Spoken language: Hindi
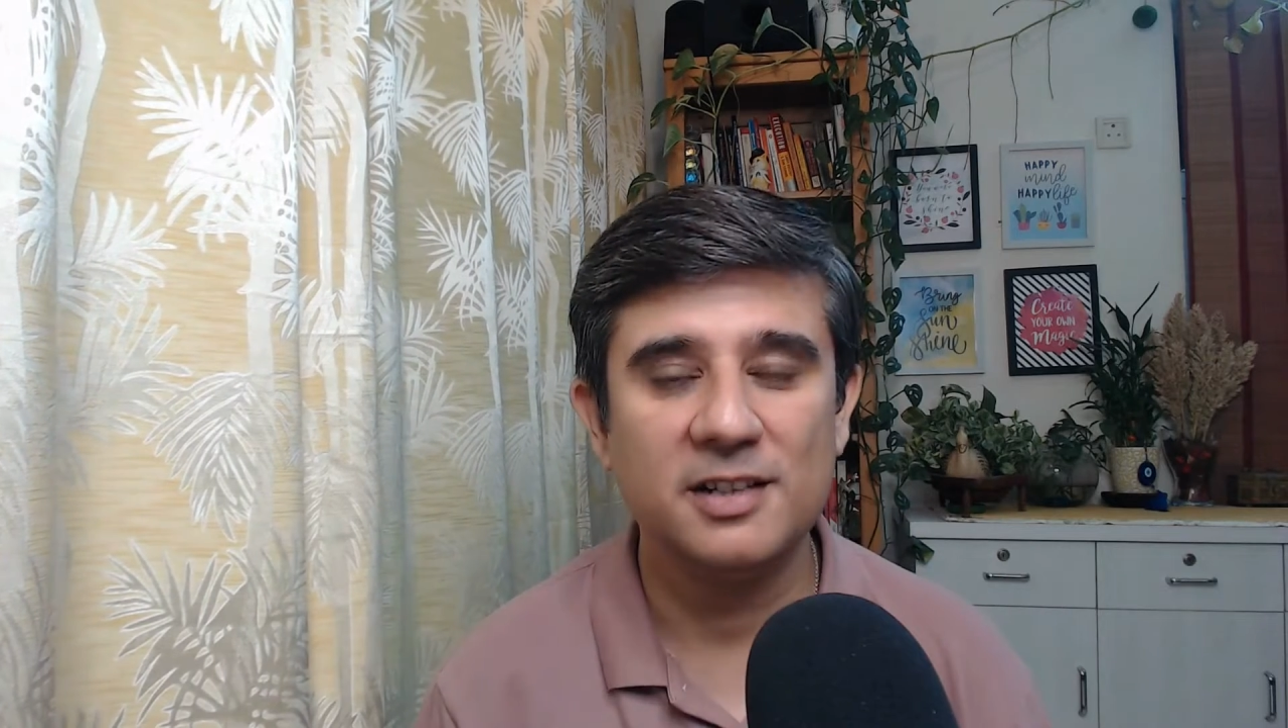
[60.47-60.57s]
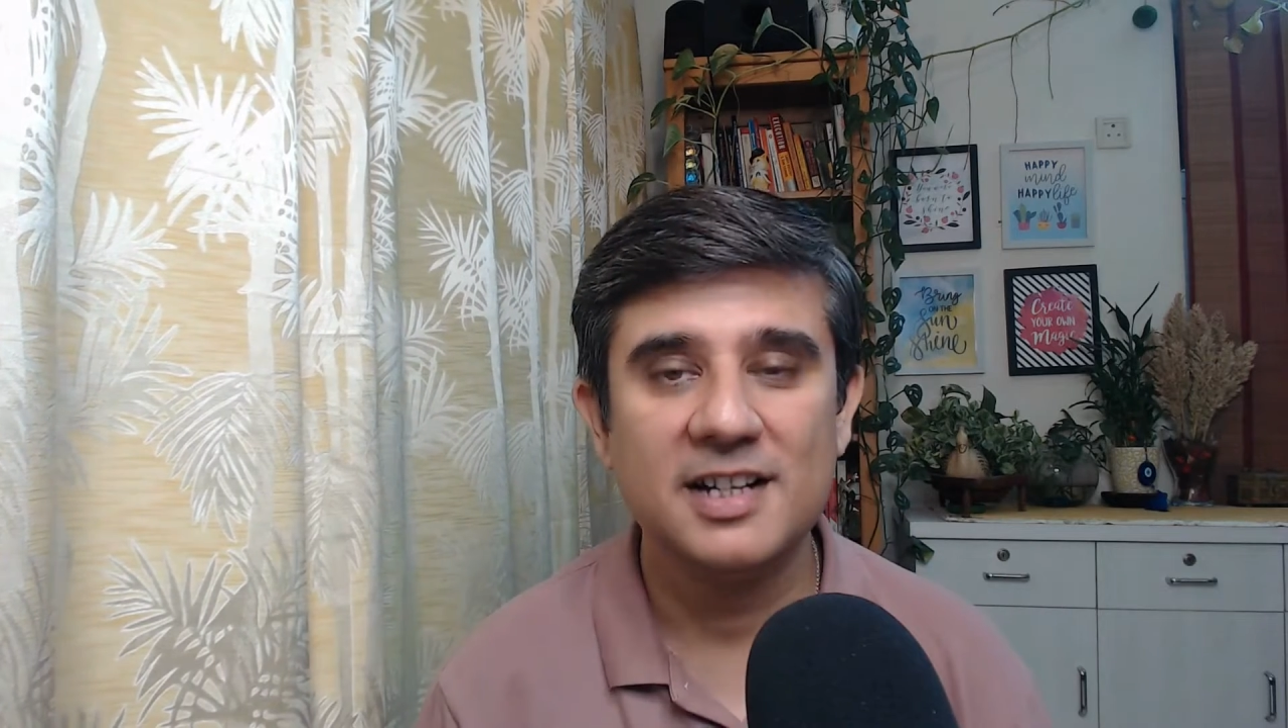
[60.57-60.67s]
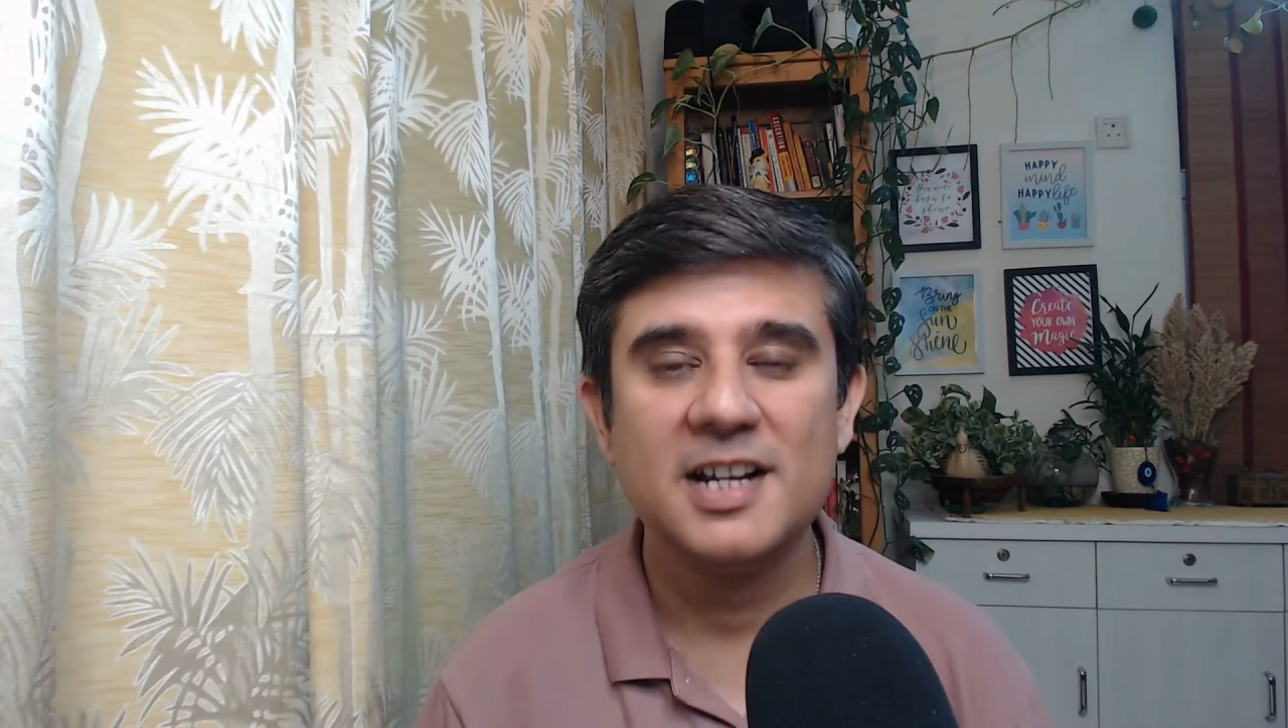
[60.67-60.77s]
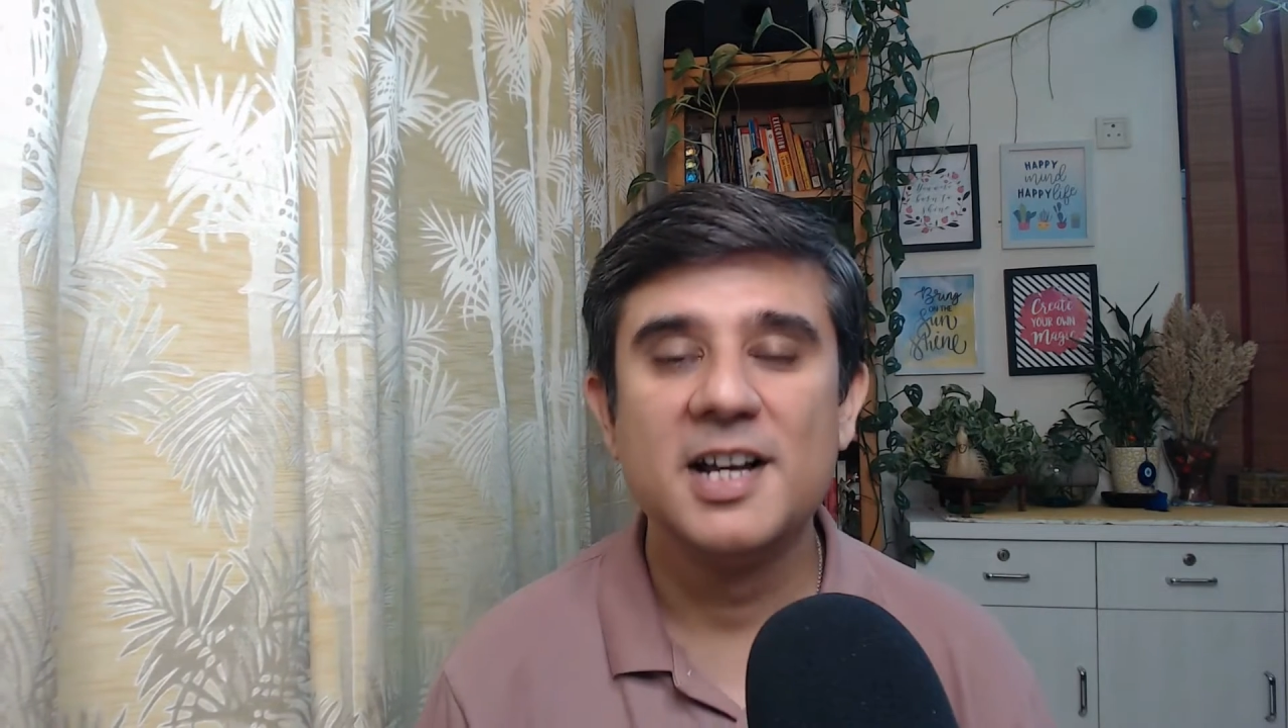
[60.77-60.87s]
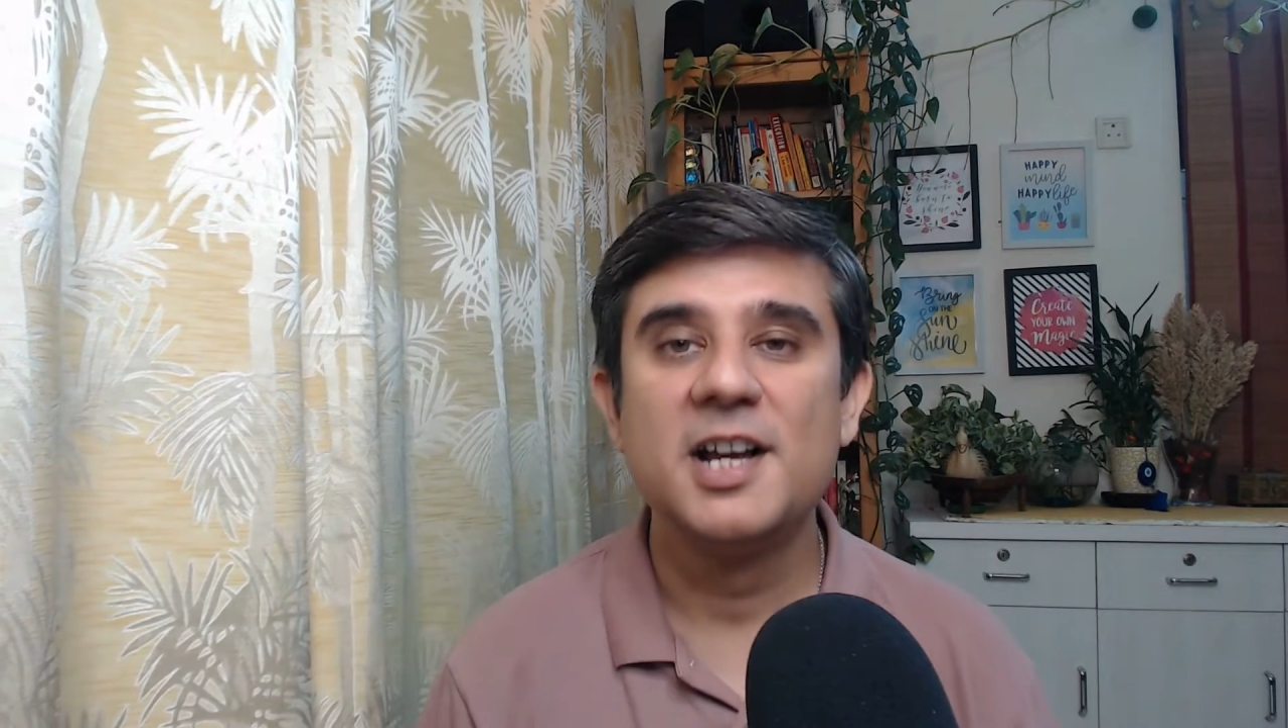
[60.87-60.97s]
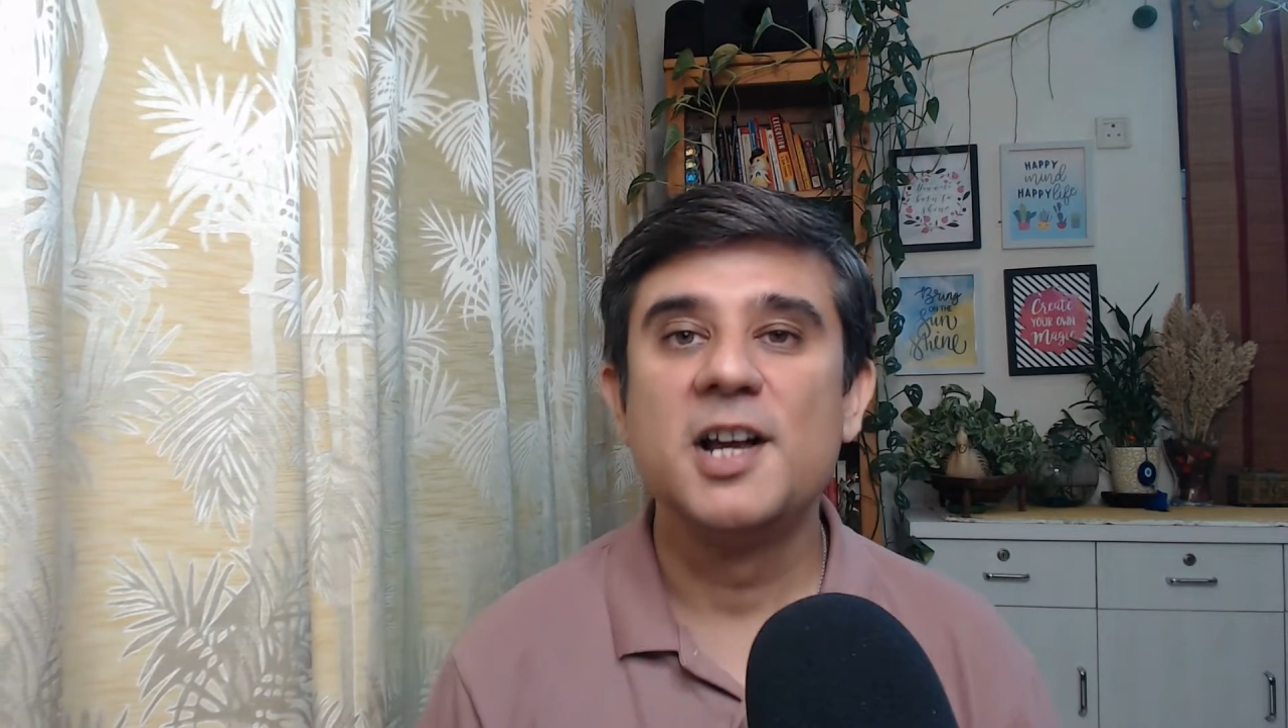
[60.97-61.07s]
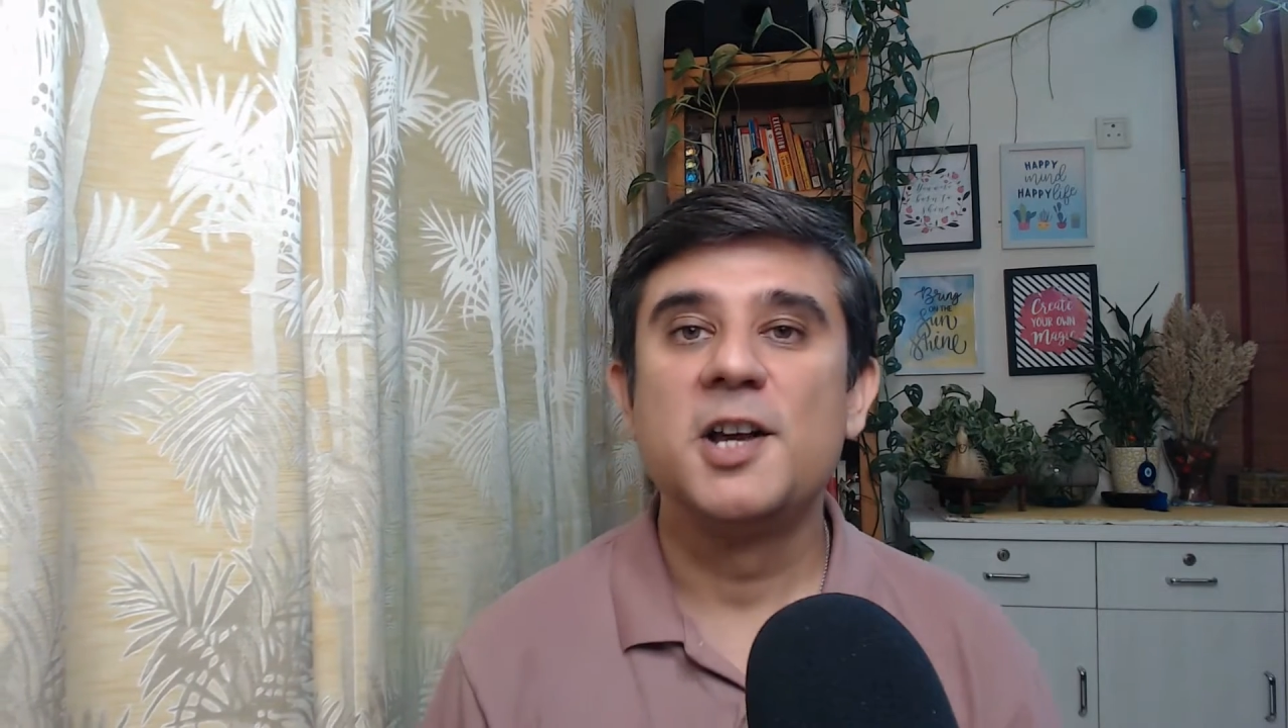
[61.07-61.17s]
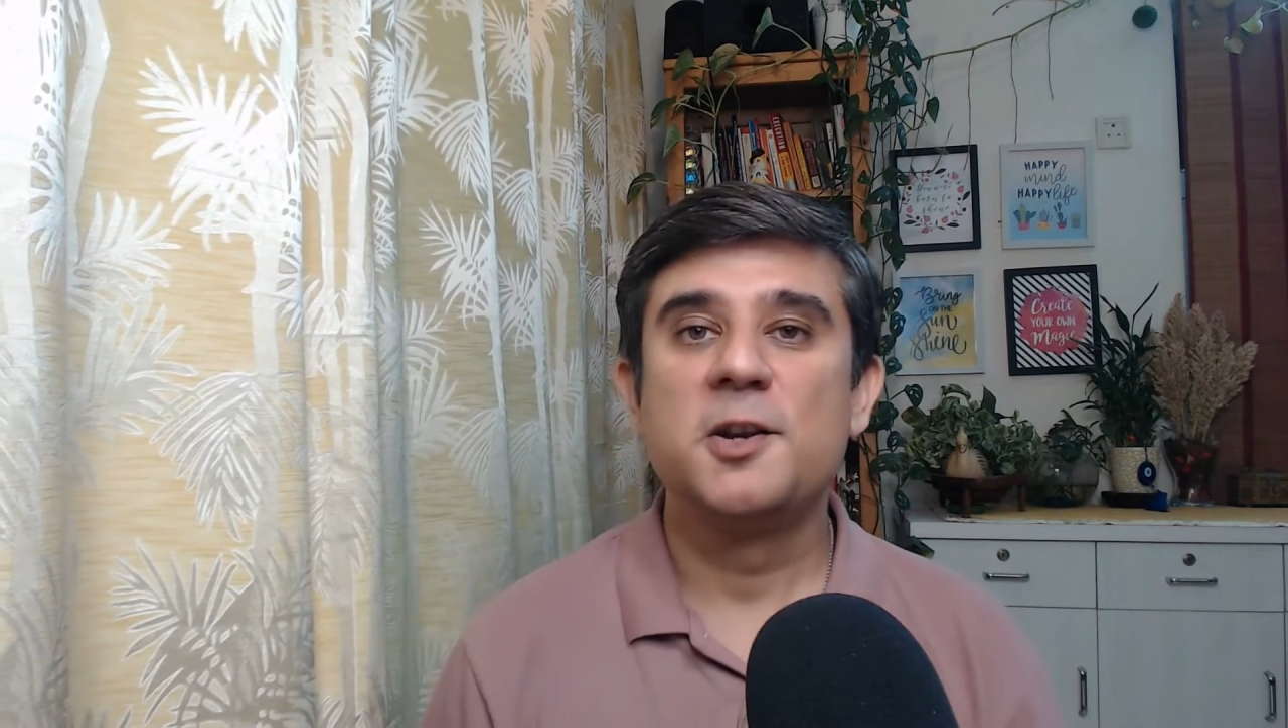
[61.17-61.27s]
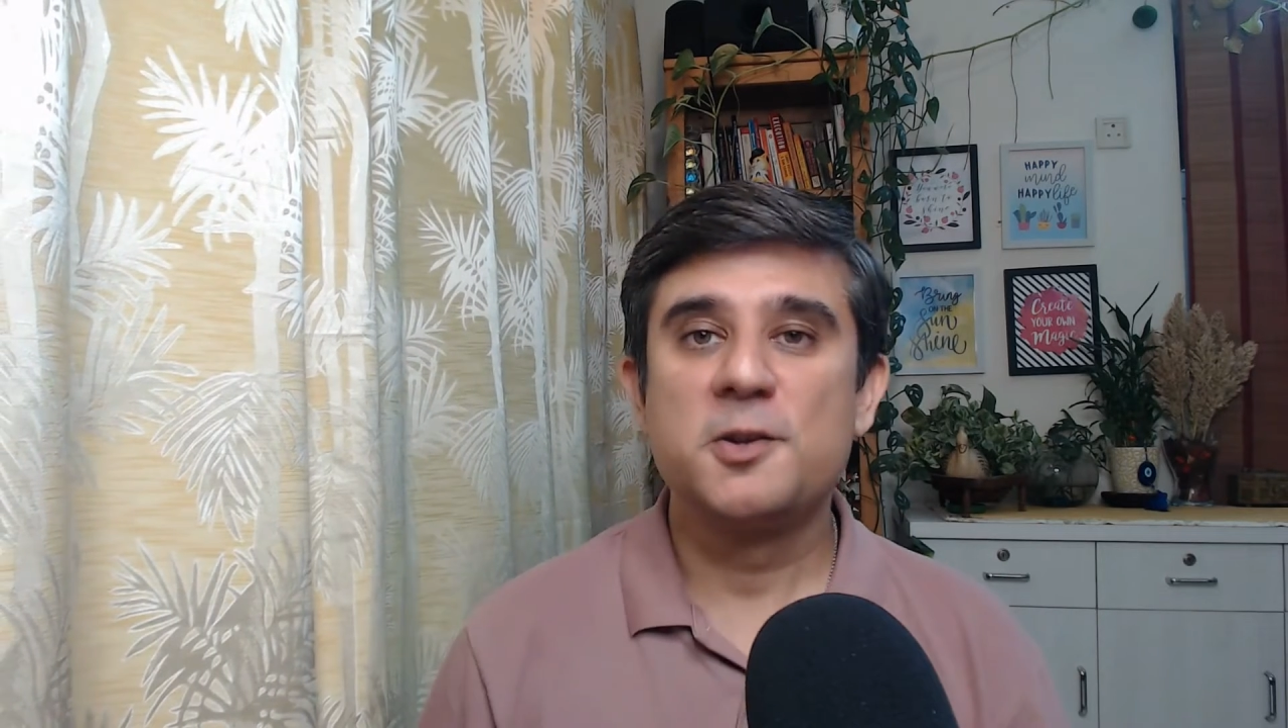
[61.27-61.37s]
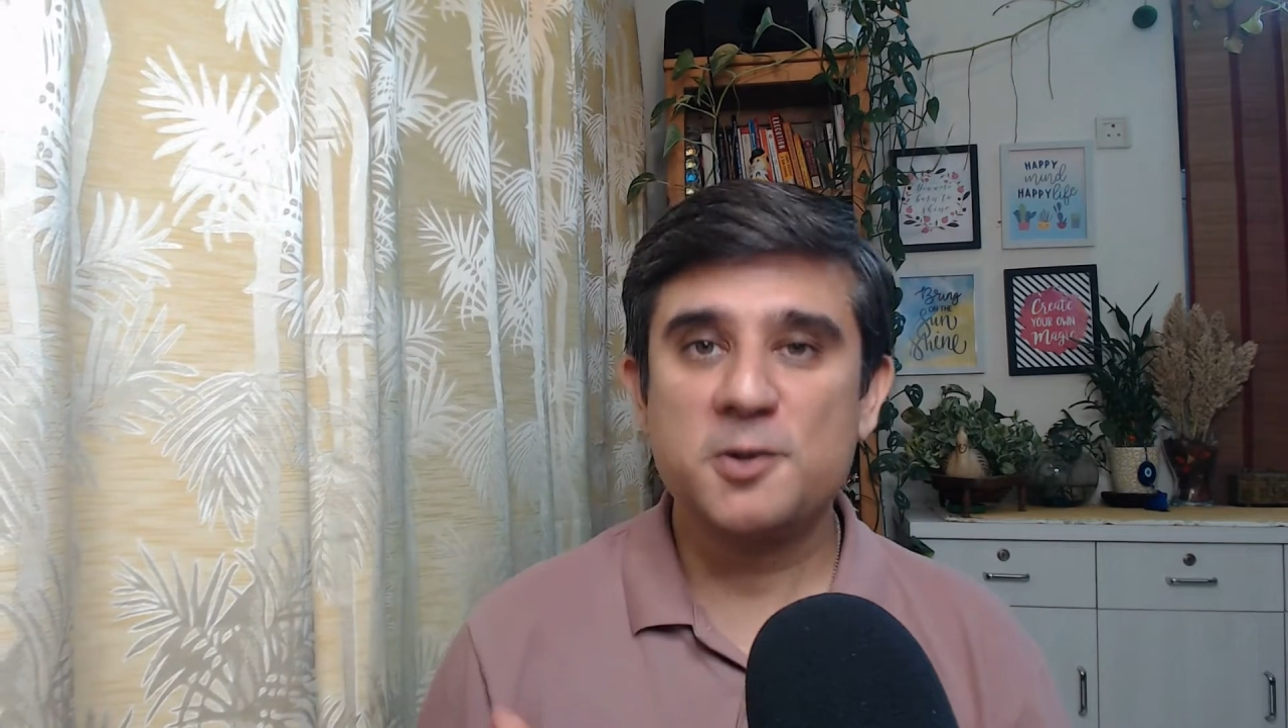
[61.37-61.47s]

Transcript: हूँ